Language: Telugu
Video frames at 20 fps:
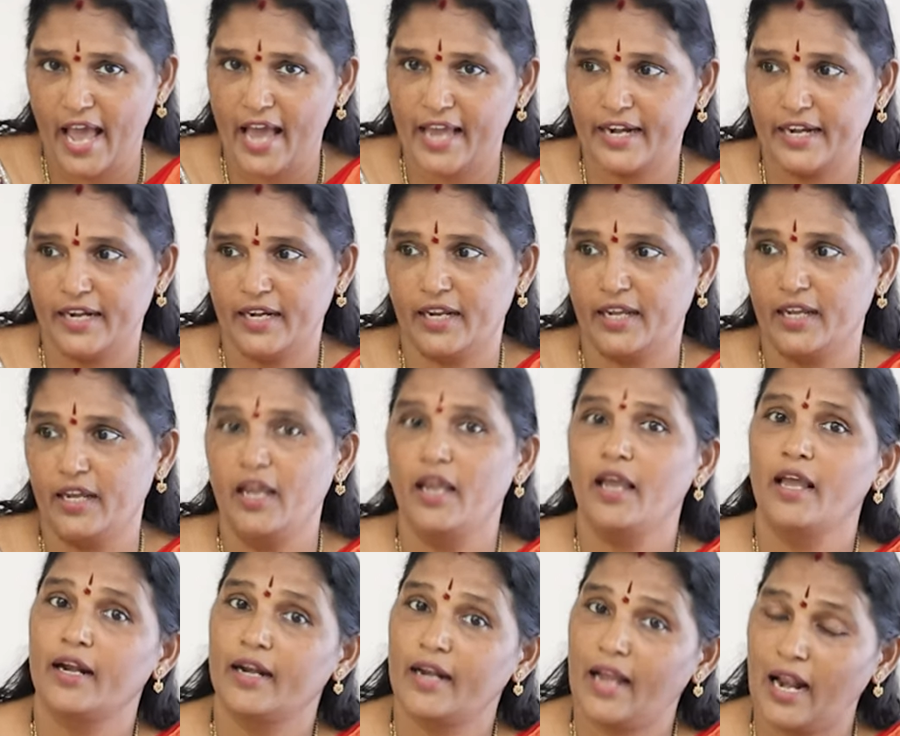గ్యారంటీ
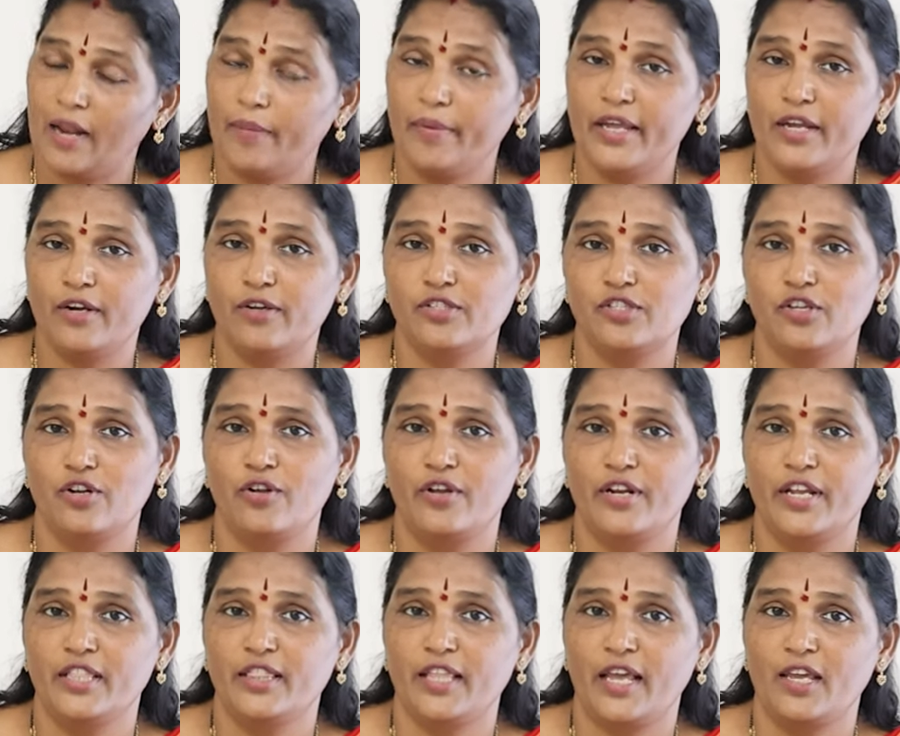నలభై
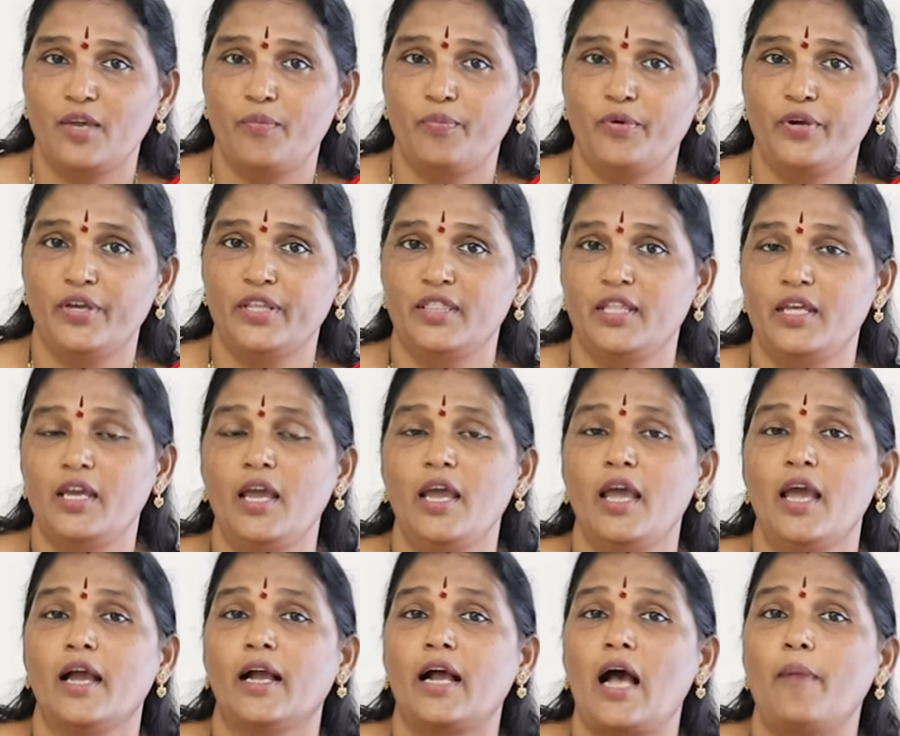రోజుల్లోనే తగ్గిపోయింది
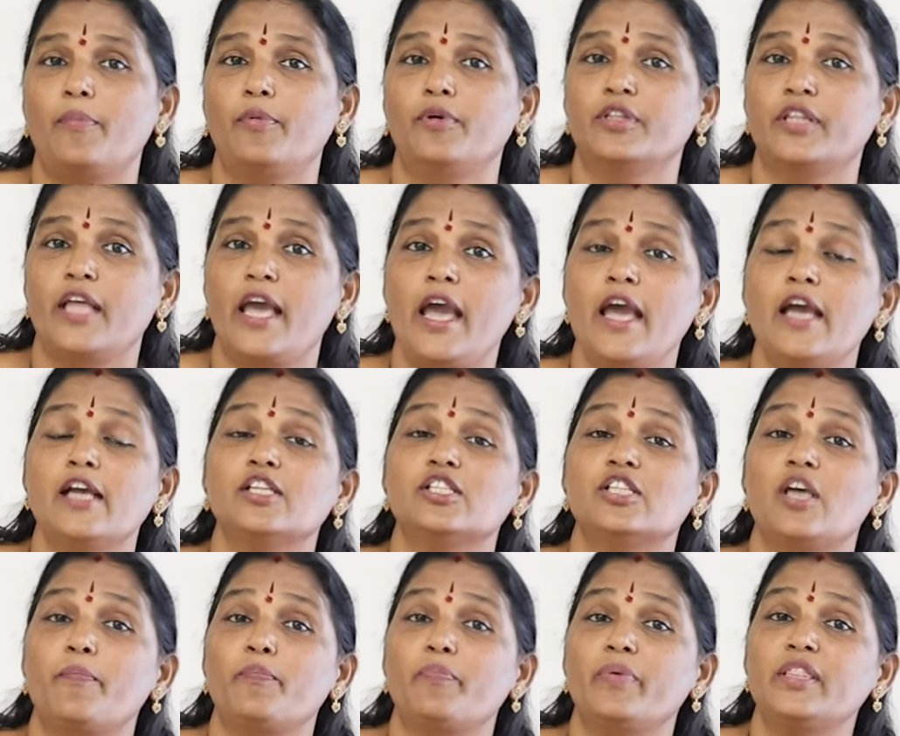కాకపోతే
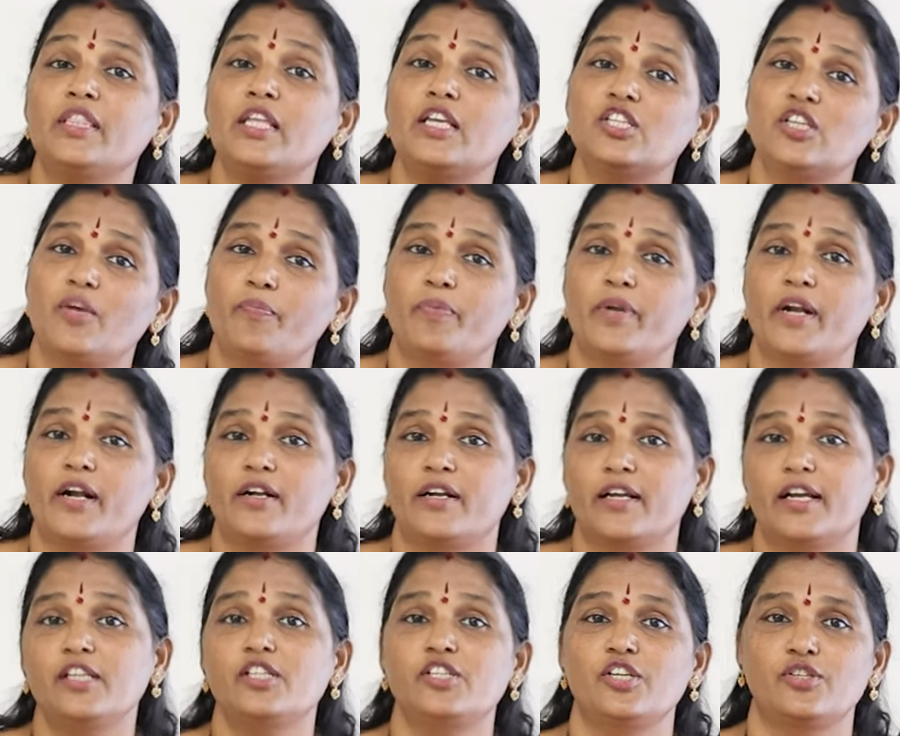చెప్పింది
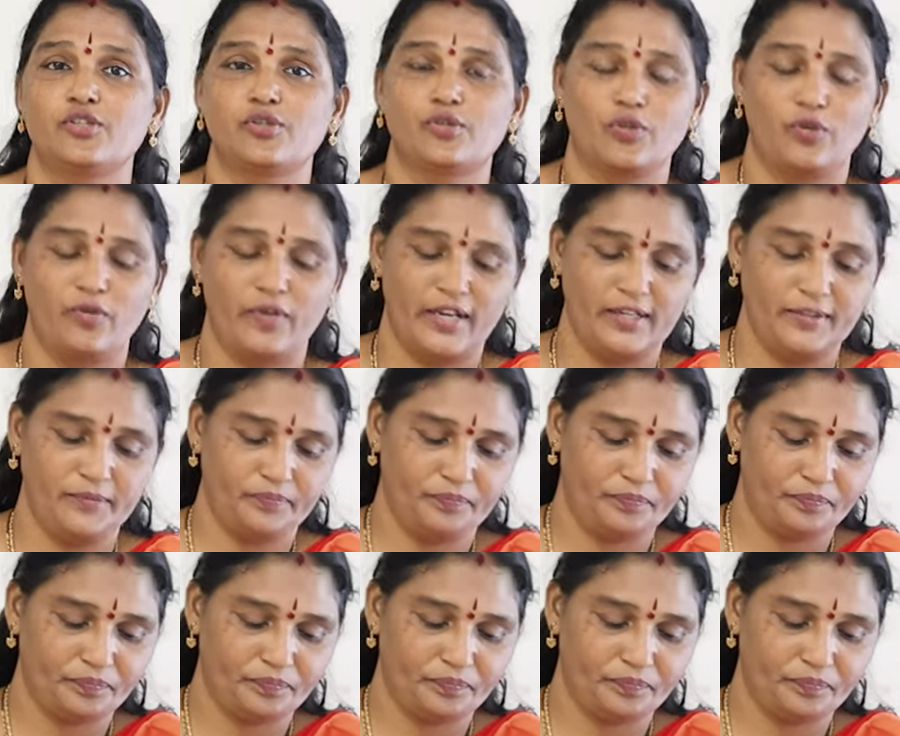చెప్పినట్టుగా చేసుకోవాలి